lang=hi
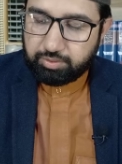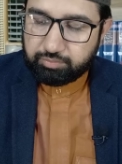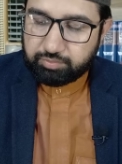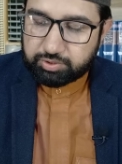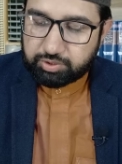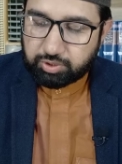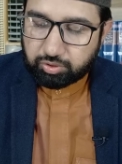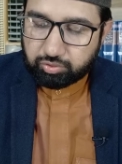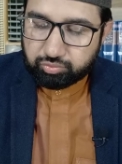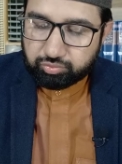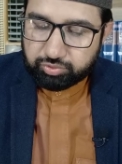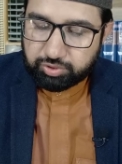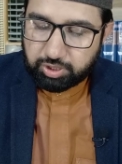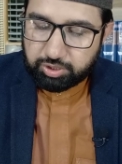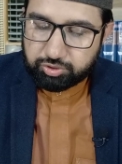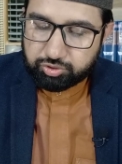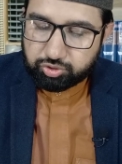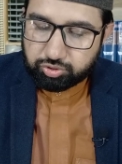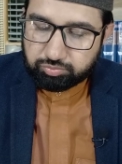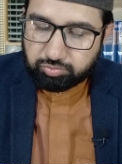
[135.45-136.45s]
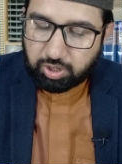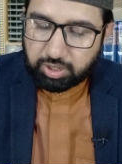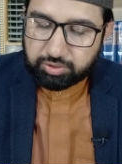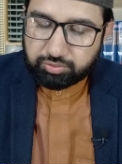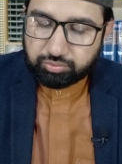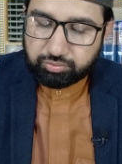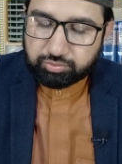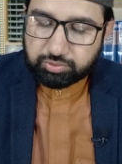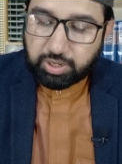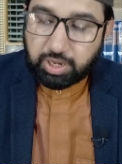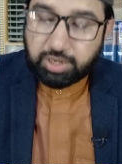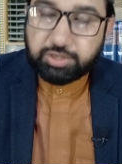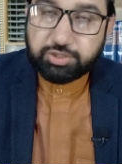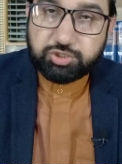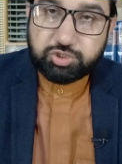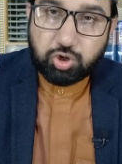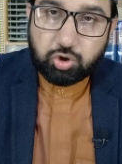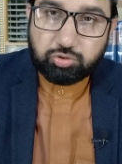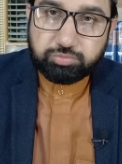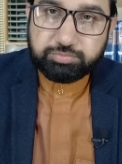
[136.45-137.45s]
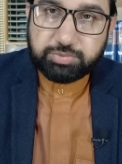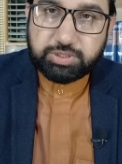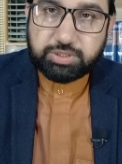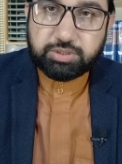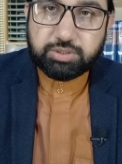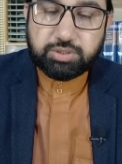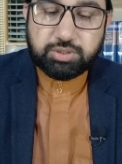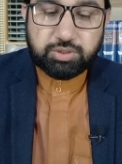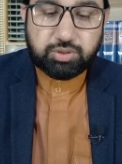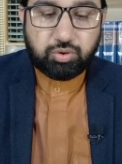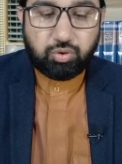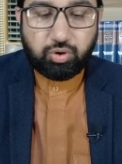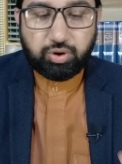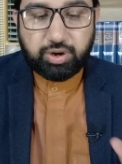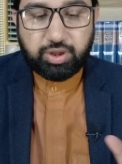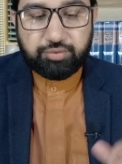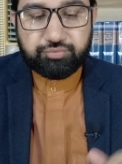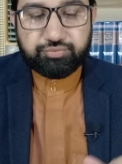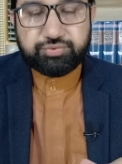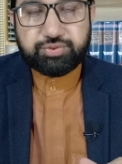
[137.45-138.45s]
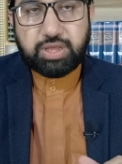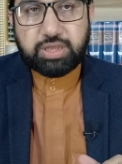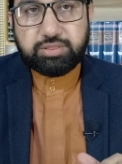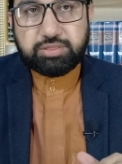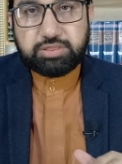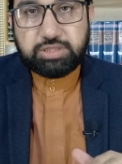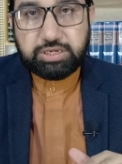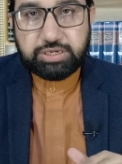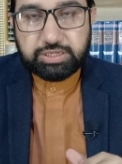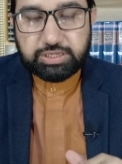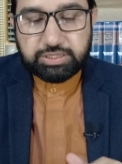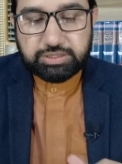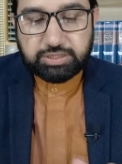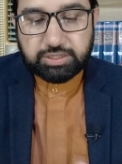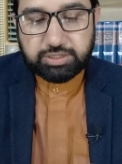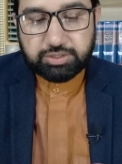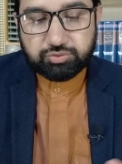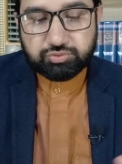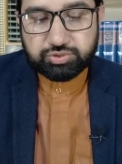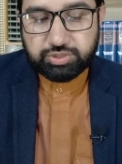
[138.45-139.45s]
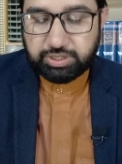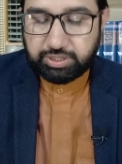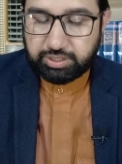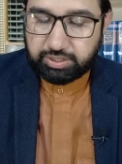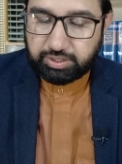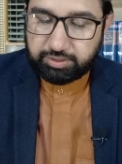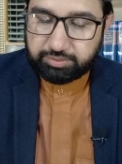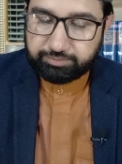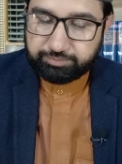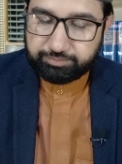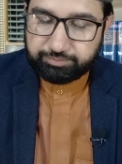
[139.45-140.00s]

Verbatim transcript: व तकून आतु कल यौमी और हफ्ता दिन की तरह गुजरेगा